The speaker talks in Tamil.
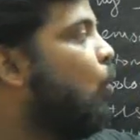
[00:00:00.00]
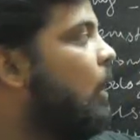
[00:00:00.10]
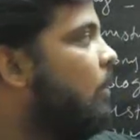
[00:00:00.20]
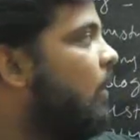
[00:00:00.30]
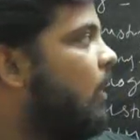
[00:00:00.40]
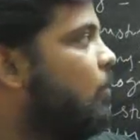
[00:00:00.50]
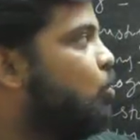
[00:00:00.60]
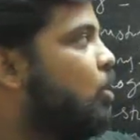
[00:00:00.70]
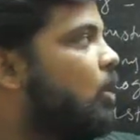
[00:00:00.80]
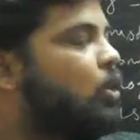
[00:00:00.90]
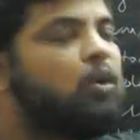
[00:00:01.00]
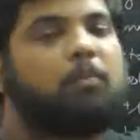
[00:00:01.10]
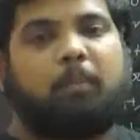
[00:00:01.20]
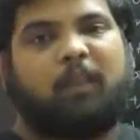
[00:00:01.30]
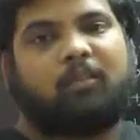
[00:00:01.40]
ஒன்பதாவது புத்தகத்துலையும்
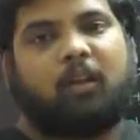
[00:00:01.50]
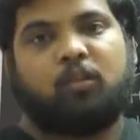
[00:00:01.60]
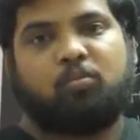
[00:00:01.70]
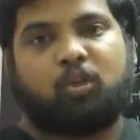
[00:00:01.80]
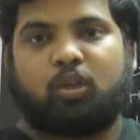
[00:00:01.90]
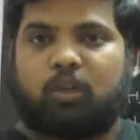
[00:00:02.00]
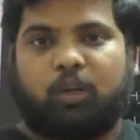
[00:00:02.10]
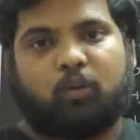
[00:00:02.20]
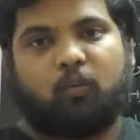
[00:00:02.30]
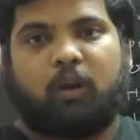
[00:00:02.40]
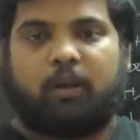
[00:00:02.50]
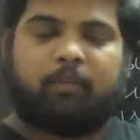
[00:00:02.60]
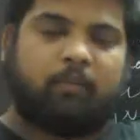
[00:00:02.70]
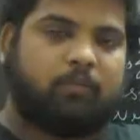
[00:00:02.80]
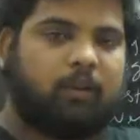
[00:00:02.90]
பத்தாவது புத்தகத்துலையும் இருக்கும் ஓகேலா
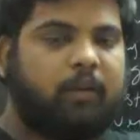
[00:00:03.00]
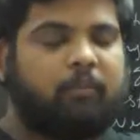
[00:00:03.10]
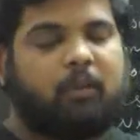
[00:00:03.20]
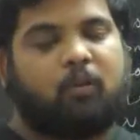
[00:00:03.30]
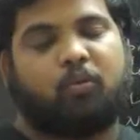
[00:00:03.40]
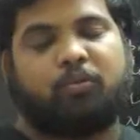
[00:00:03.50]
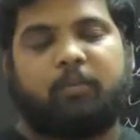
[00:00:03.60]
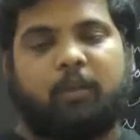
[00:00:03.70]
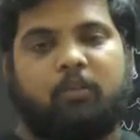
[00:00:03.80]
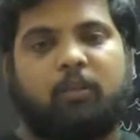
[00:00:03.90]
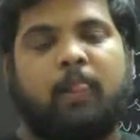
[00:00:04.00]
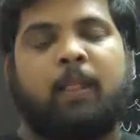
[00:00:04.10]
ஸ்டடி கொஷின் அது